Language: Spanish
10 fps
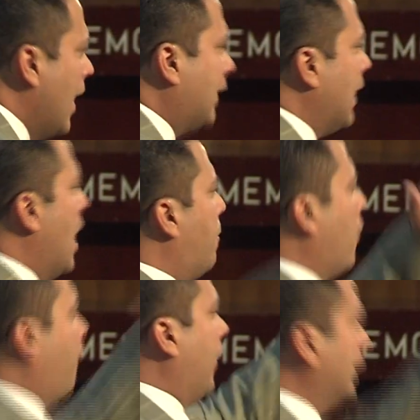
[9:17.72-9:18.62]
Este es el
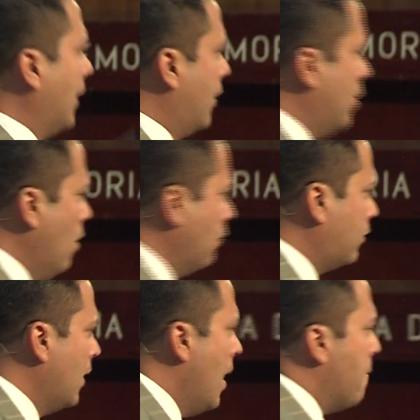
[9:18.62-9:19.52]
profeta de
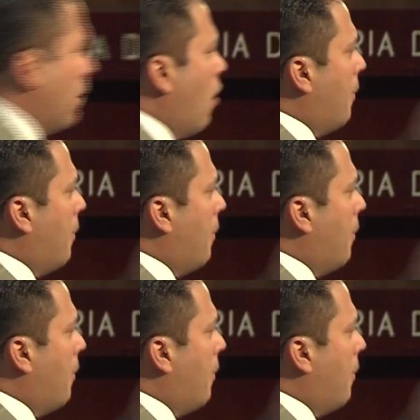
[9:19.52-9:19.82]
Dios. Pero